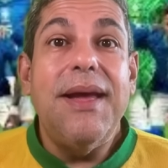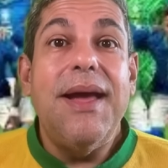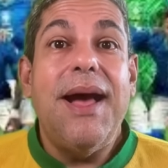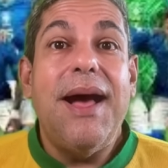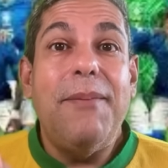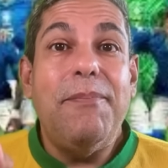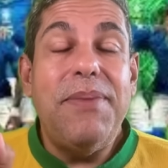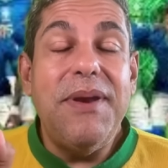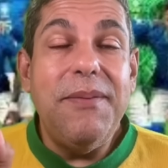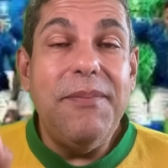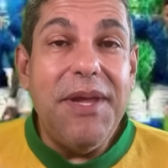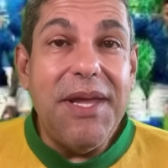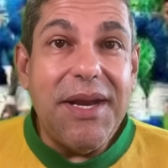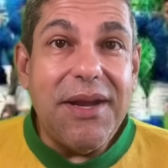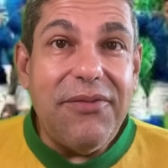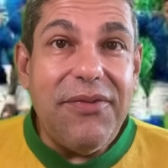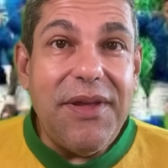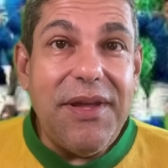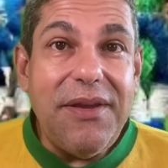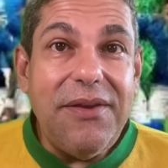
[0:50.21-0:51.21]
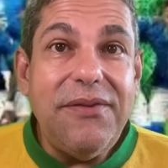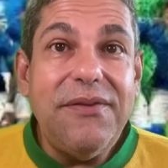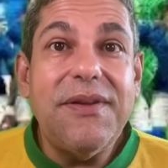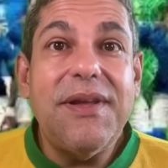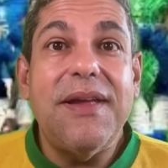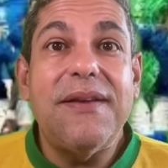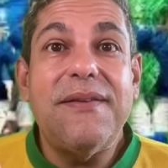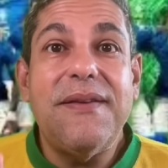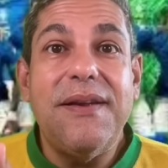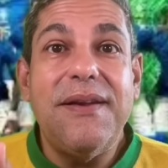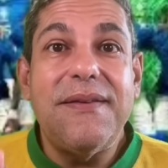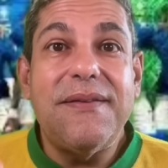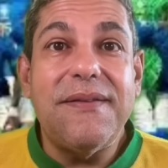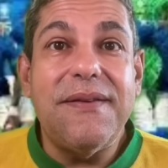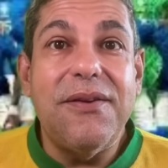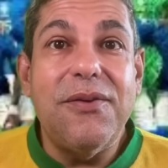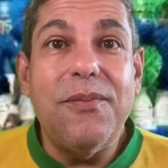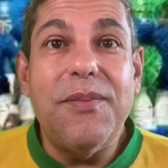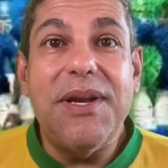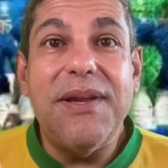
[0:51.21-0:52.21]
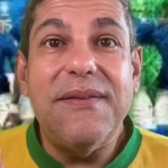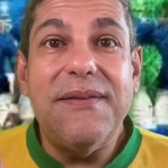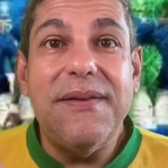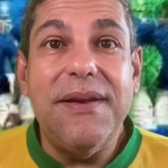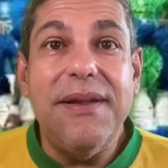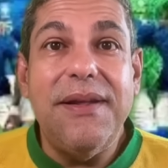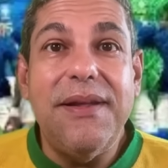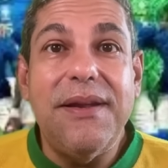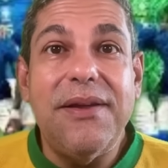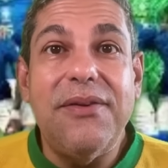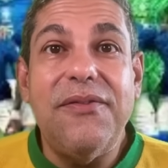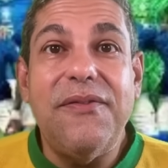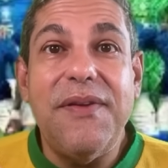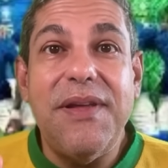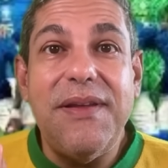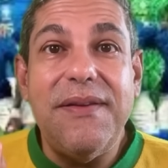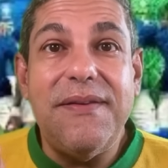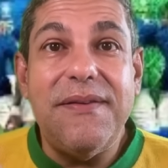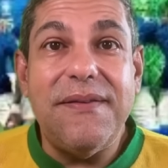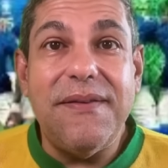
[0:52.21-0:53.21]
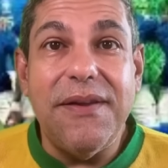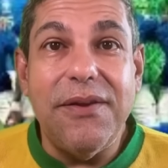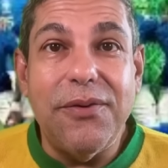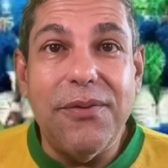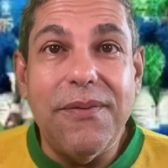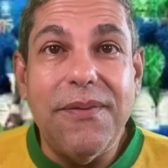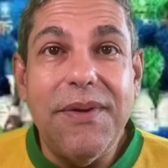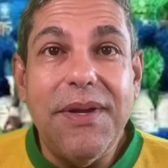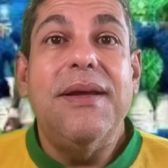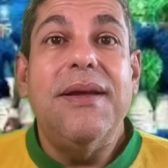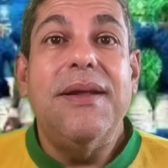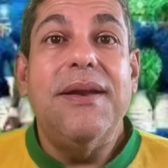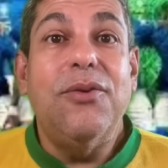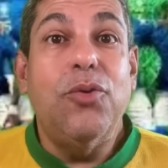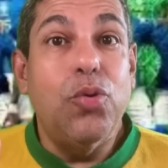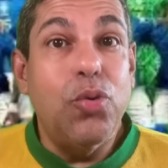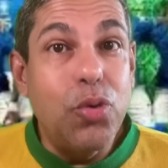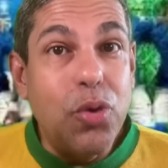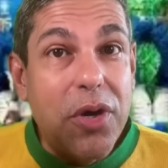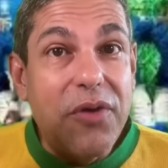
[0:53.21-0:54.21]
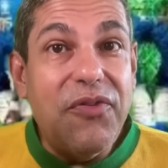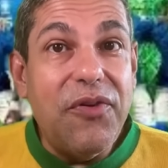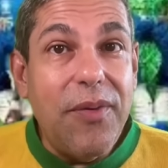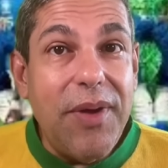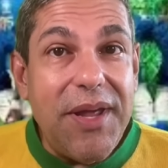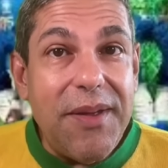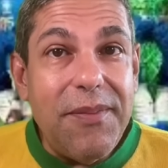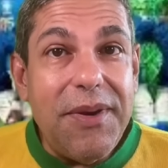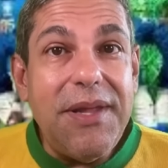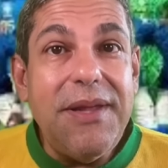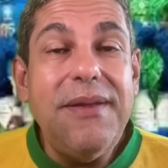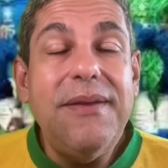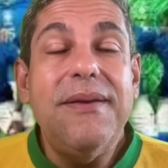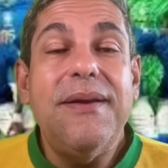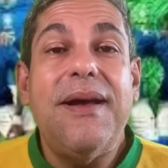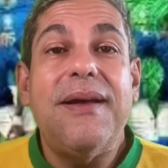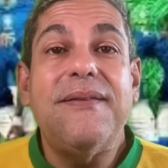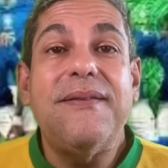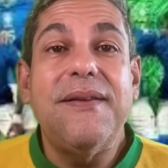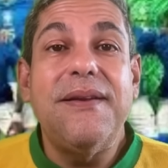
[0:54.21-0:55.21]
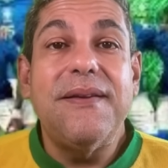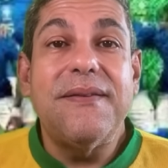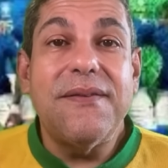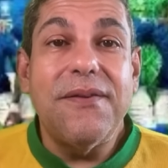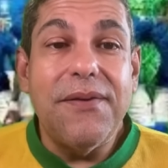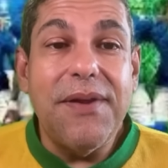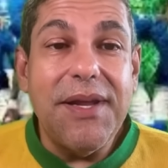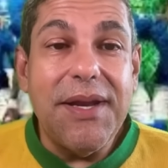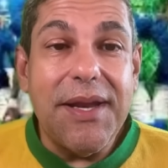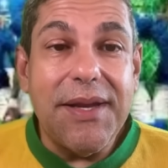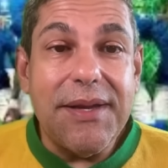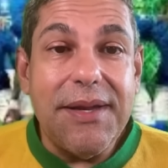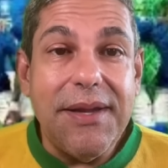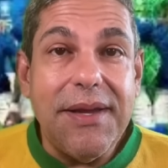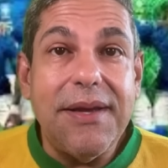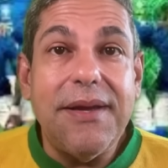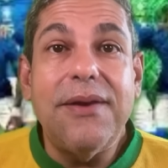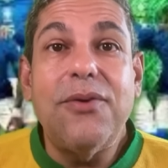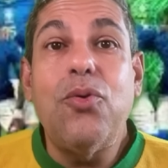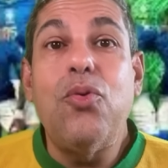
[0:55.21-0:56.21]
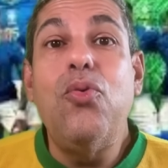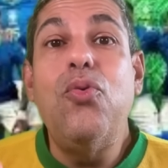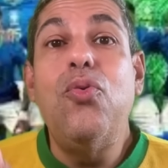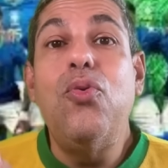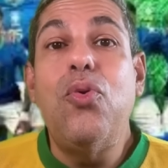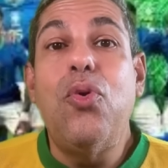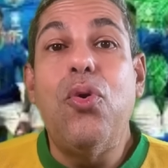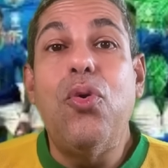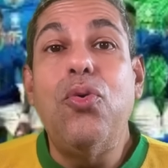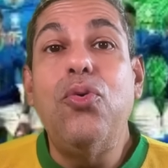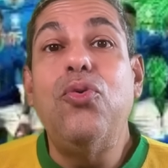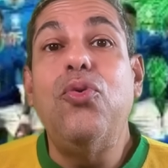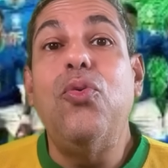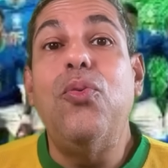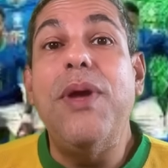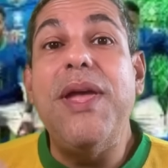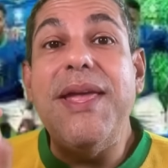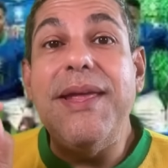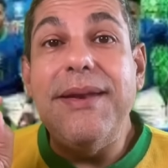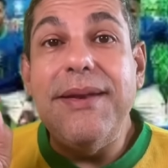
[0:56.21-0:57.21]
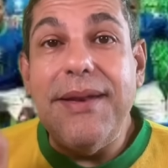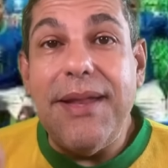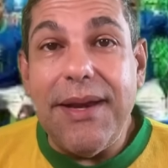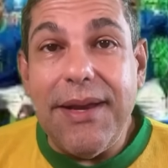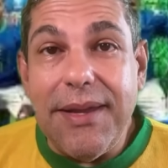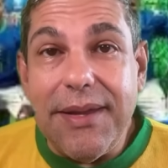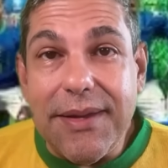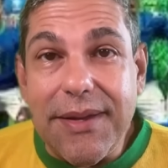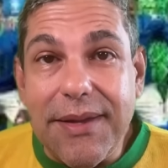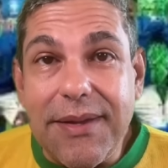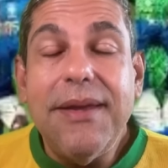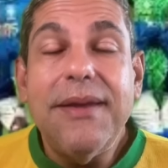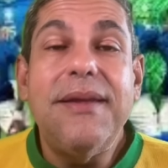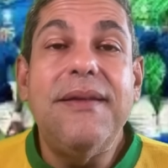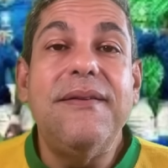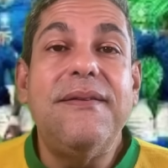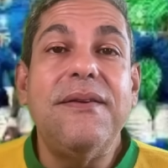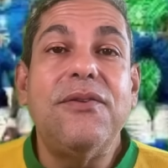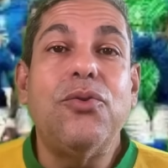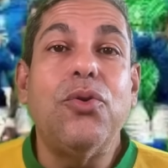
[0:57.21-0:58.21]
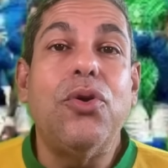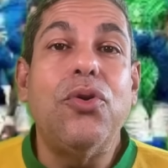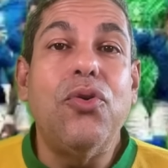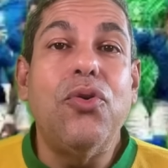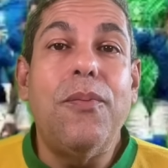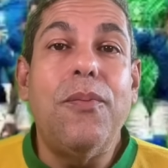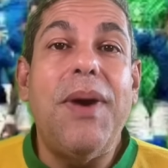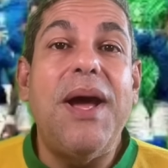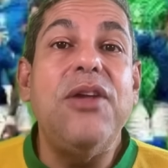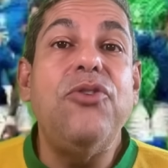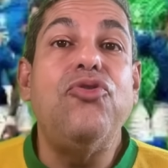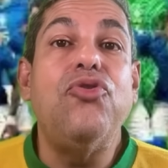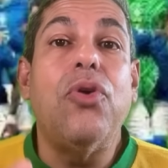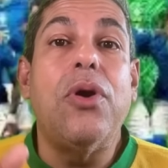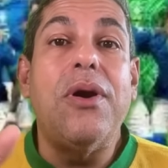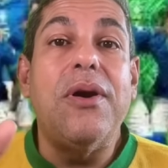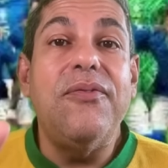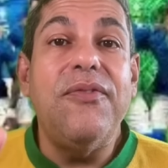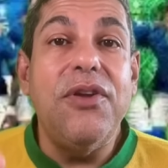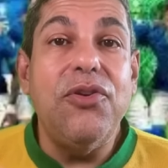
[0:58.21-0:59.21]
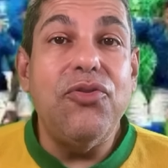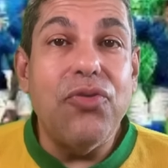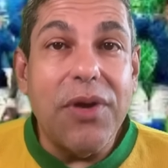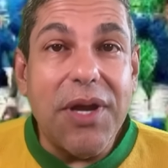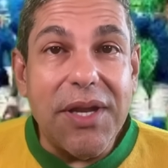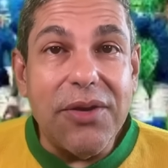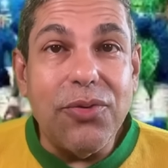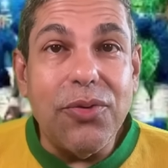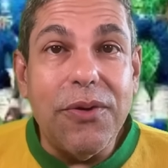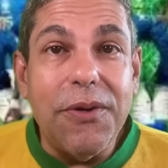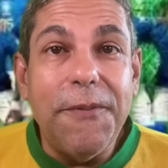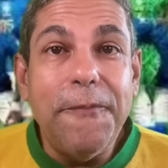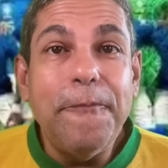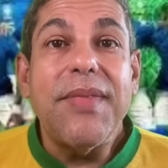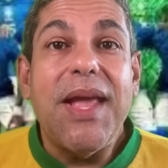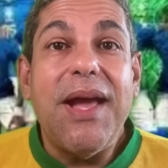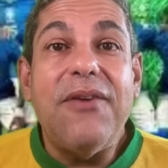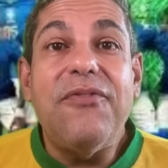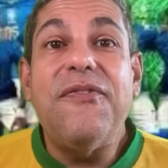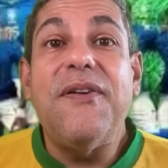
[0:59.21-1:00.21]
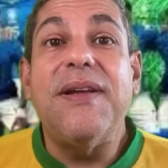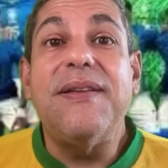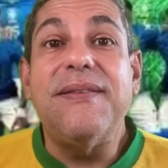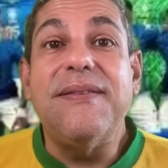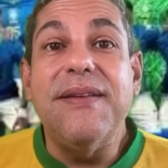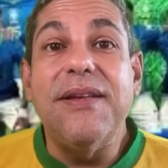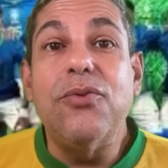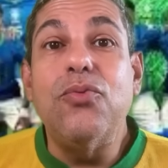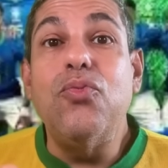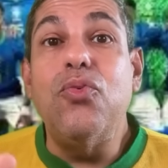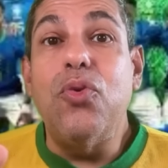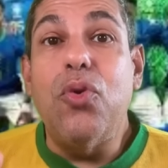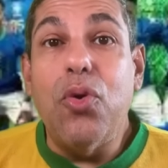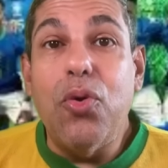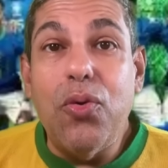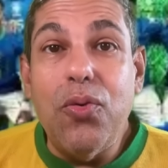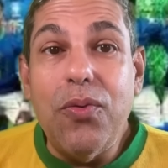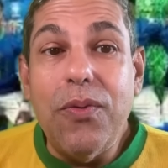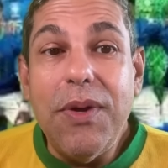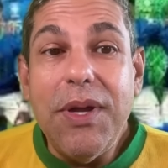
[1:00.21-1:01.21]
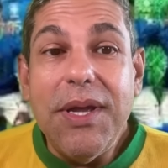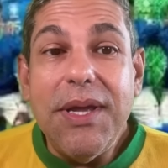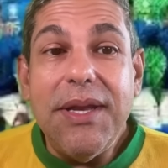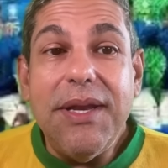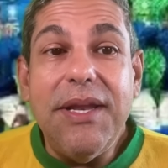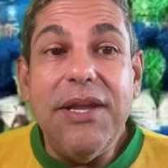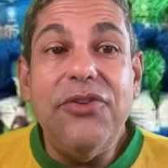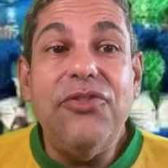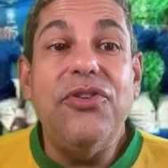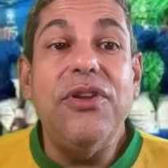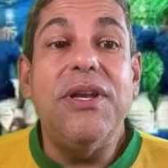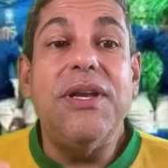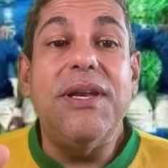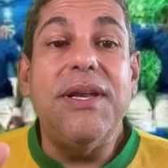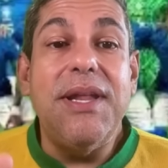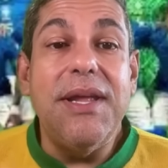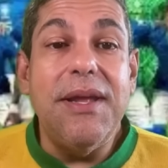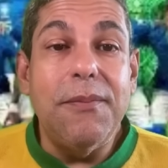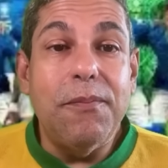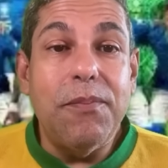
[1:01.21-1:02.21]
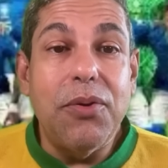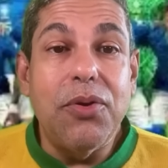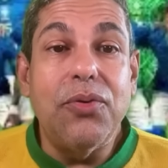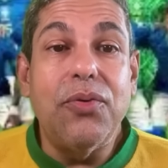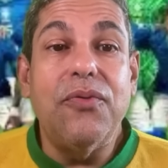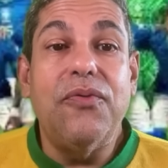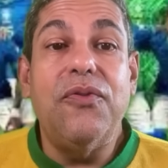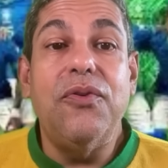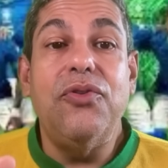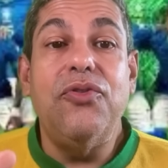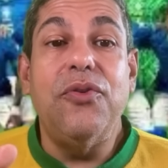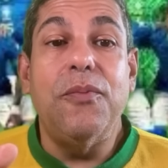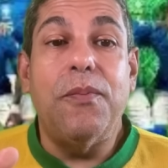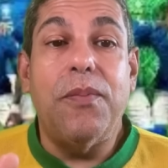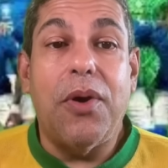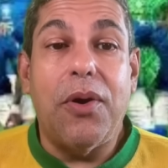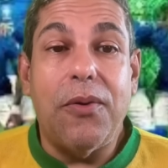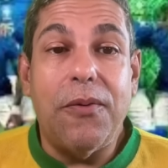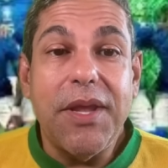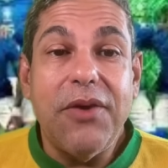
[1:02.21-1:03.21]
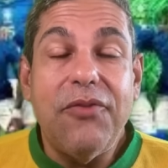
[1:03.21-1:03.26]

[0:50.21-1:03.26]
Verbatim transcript: A primeira vez que a seleção brasileira venceu no novo Wembley, a seleção Inglaterra com um gol do Hendrick, que se tornou o mais jovem jogador a fazer um gol neste templo do futebol.